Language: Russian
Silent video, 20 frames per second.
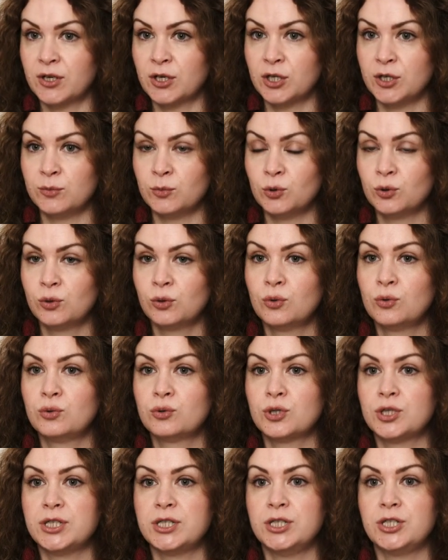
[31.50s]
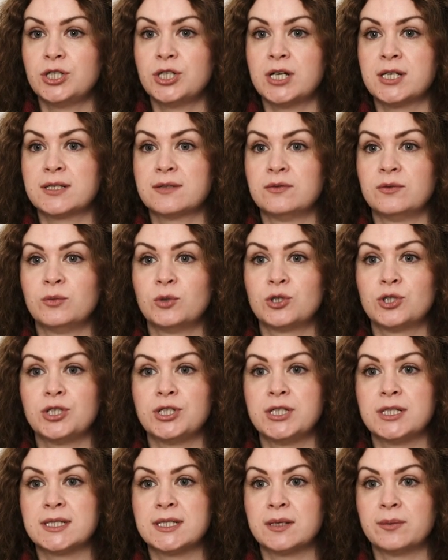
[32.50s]
верхнем углу уже сейчас вы
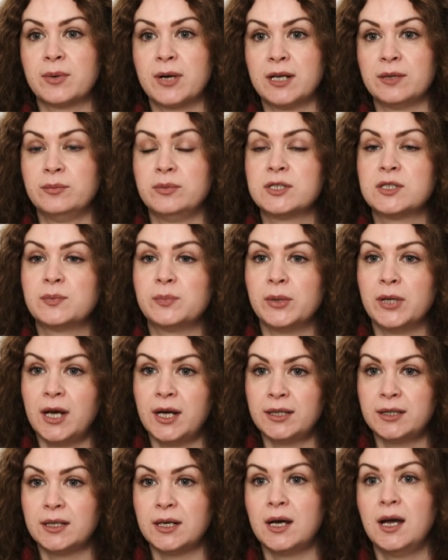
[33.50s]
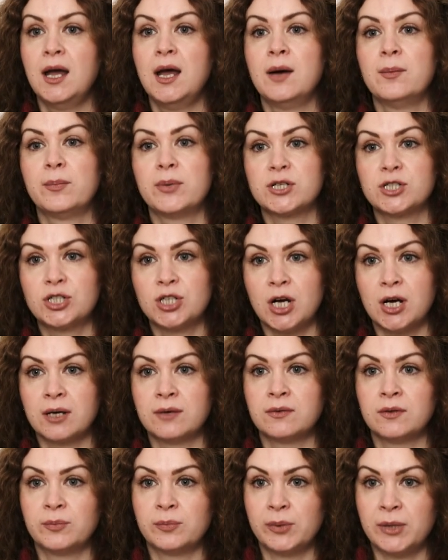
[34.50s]
можете забрать бесплатно
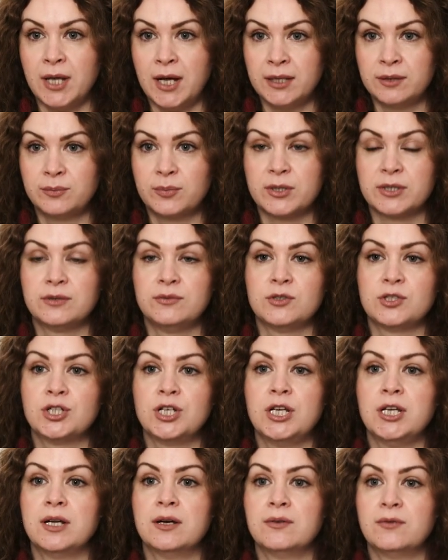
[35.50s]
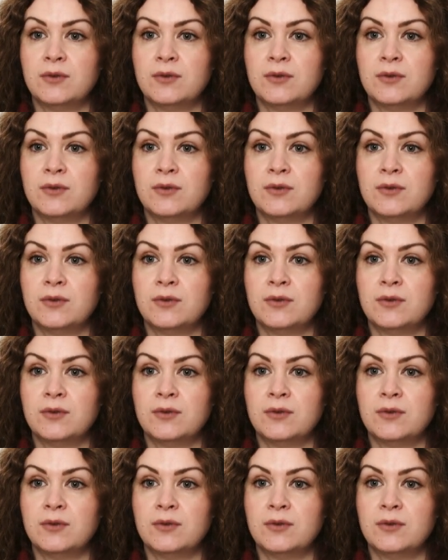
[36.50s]
пошаговый план продвижения